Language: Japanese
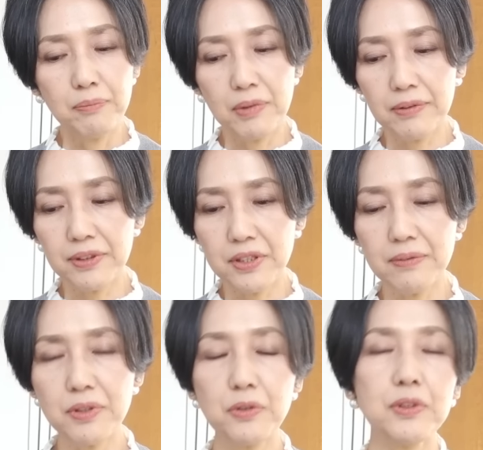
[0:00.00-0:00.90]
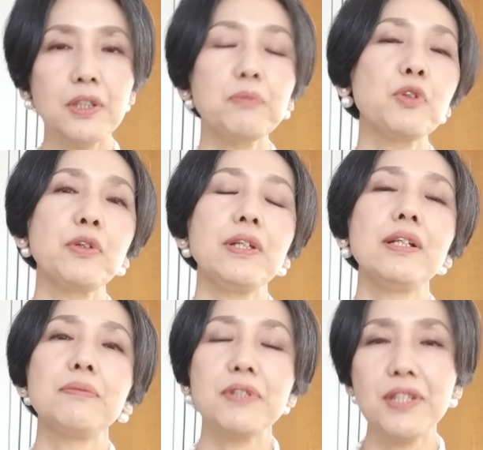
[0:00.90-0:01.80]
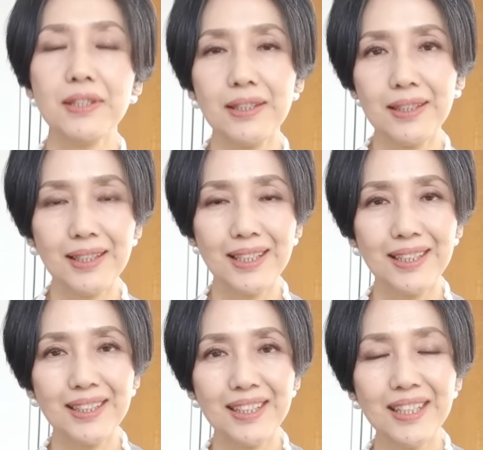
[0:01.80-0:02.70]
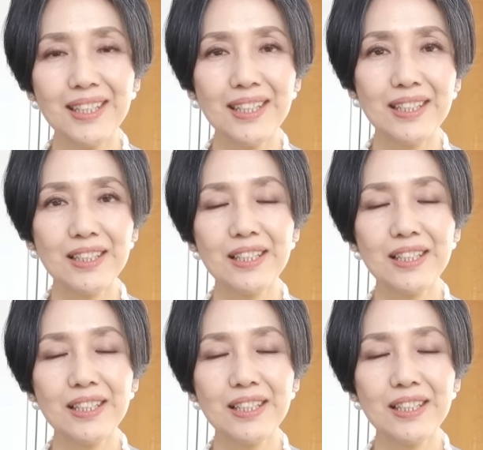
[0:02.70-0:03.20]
まあ、私はそういったものを選ばせていただいて、えー、